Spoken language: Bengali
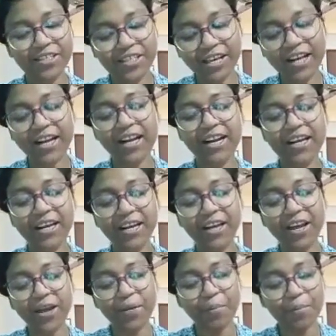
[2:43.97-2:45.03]
সেখানে
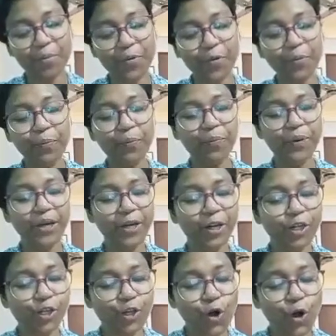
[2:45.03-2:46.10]
ব্রহ্মের
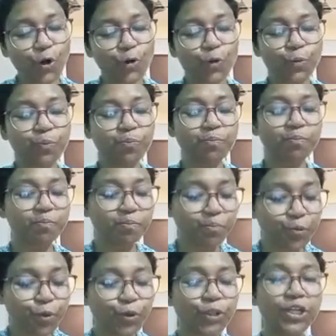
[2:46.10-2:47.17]
স্বরূপ
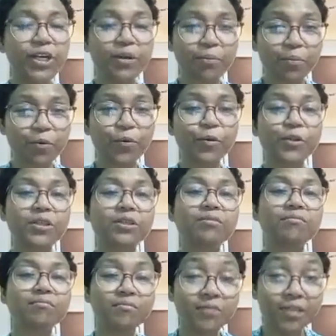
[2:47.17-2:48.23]
বোধে বোধ
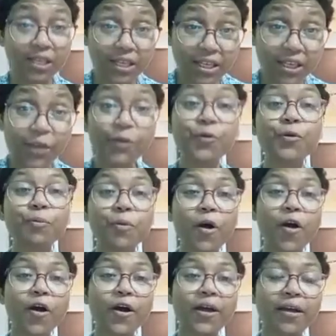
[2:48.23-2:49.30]
কিরূপ
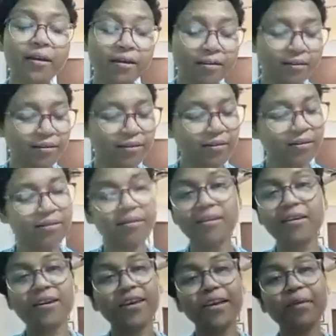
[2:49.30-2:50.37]
হয়
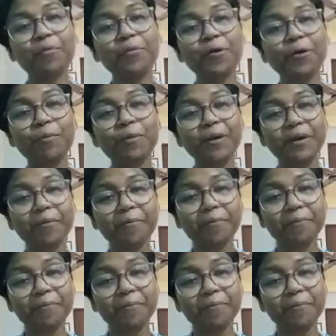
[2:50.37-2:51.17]
কে বলবে